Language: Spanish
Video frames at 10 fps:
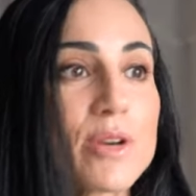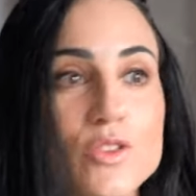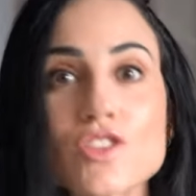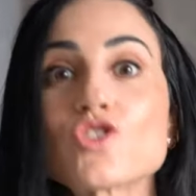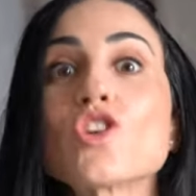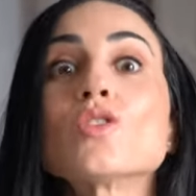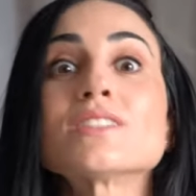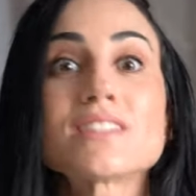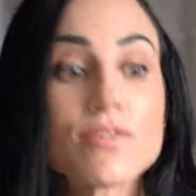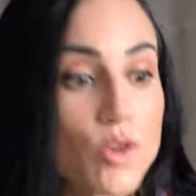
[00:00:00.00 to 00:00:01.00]
pero si todo
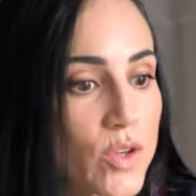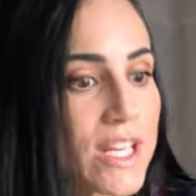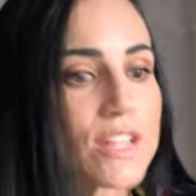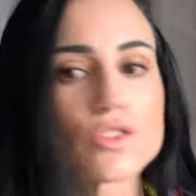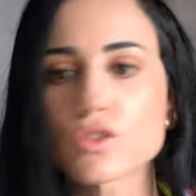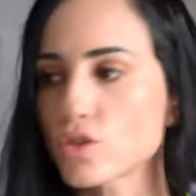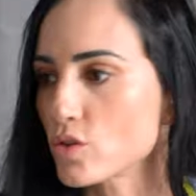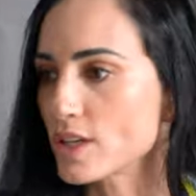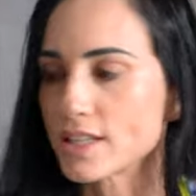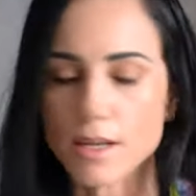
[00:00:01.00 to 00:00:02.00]
está fluyendo
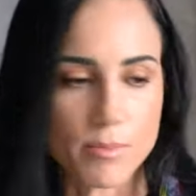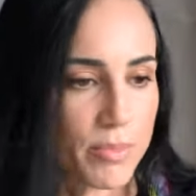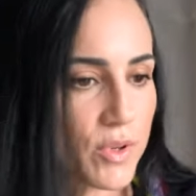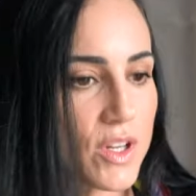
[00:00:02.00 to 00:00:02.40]
todo el tiempo